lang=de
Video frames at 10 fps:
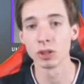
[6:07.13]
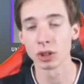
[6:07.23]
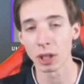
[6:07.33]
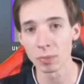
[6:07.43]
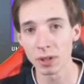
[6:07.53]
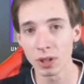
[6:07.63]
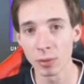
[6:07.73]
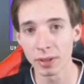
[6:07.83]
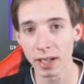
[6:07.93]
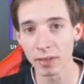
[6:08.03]
Schreibt mir in die
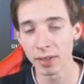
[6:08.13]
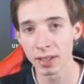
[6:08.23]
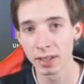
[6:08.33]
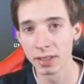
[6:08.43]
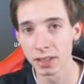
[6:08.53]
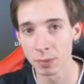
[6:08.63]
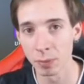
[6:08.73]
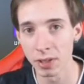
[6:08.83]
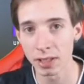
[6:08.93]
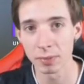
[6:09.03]
Kommentare, welche Kiste ich
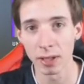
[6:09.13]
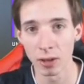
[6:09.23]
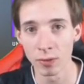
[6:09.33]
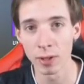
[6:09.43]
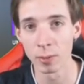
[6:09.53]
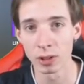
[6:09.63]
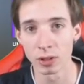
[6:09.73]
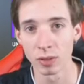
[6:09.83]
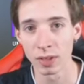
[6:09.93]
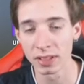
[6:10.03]
beim nächsten Mal aufhebeln
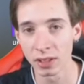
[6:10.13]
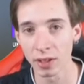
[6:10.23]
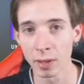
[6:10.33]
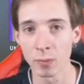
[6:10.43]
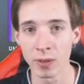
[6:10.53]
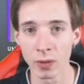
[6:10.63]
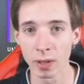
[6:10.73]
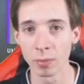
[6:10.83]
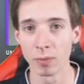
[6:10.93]
soll. Was sind eure Empfehlungen?